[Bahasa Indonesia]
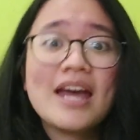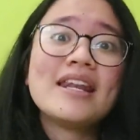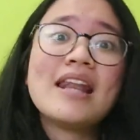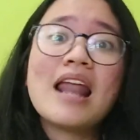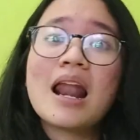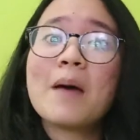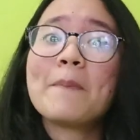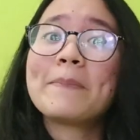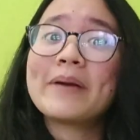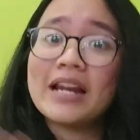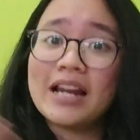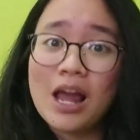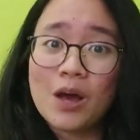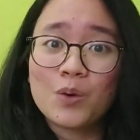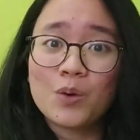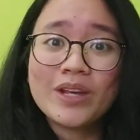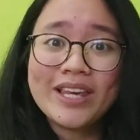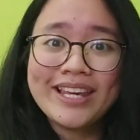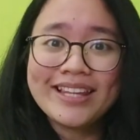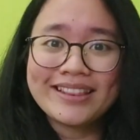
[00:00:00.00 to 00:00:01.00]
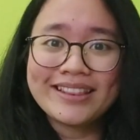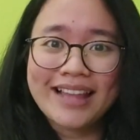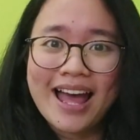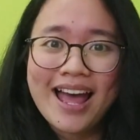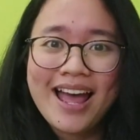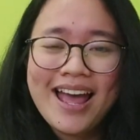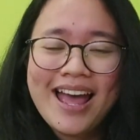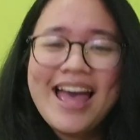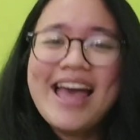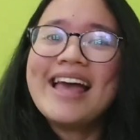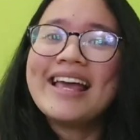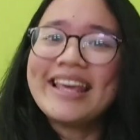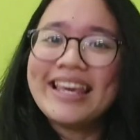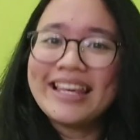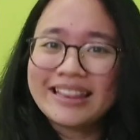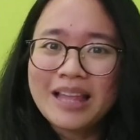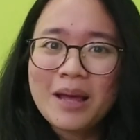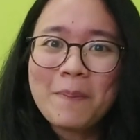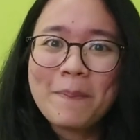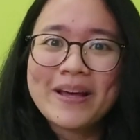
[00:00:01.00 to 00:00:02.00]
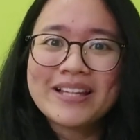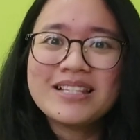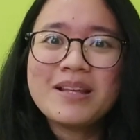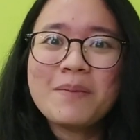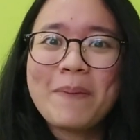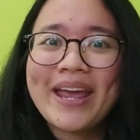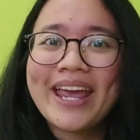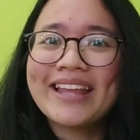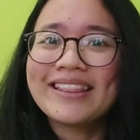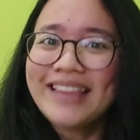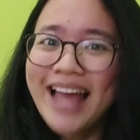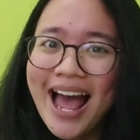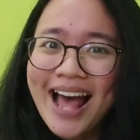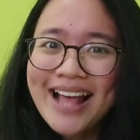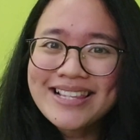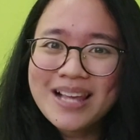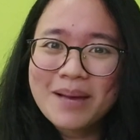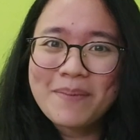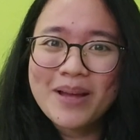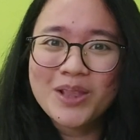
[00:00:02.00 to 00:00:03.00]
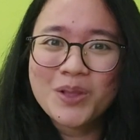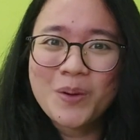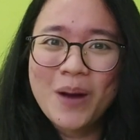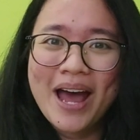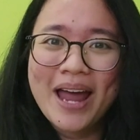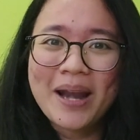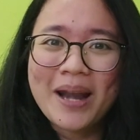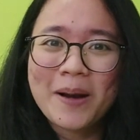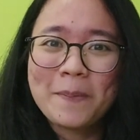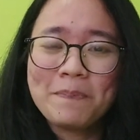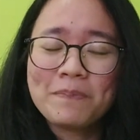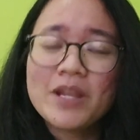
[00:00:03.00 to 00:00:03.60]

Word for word: Dalam perilaku kita, kita pasti pengen taat sama Tuhan.